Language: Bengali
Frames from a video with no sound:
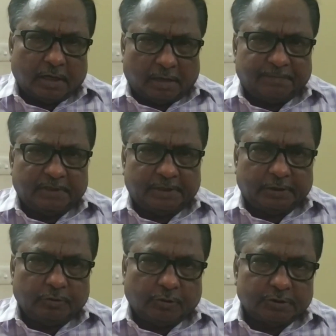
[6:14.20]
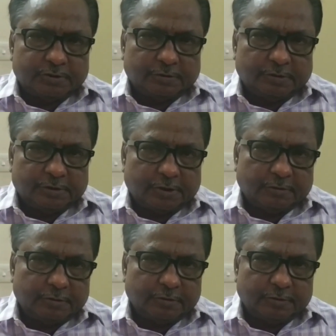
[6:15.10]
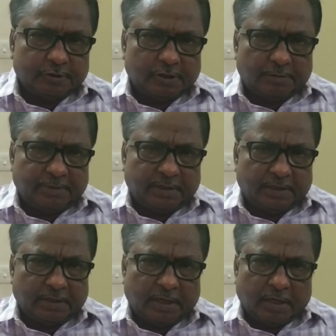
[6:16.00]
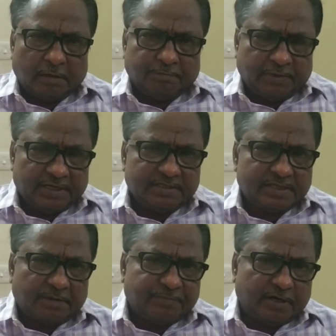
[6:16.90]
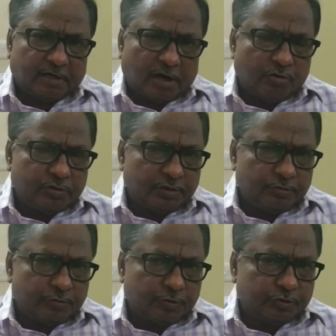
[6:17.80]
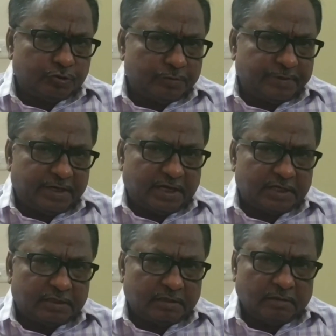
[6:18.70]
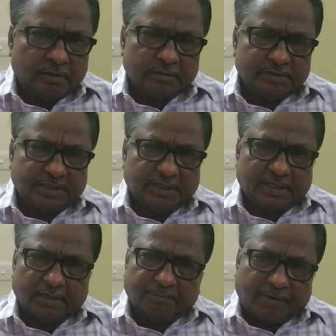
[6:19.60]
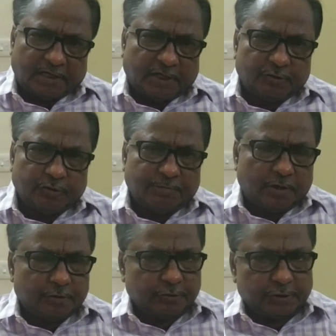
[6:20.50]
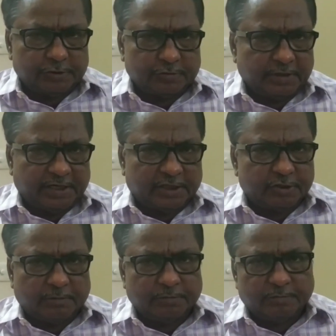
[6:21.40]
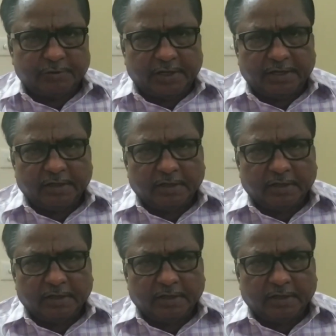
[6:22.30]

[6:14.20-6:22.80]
আপনাদের একটু কষ্ট করে সংগ্রহ করতে হবে প্লিজ আপনারা কাউকে অনুরোধ করবেন না যে পাঠানোর বা অন্য কিছু এটা সম্ভব নয়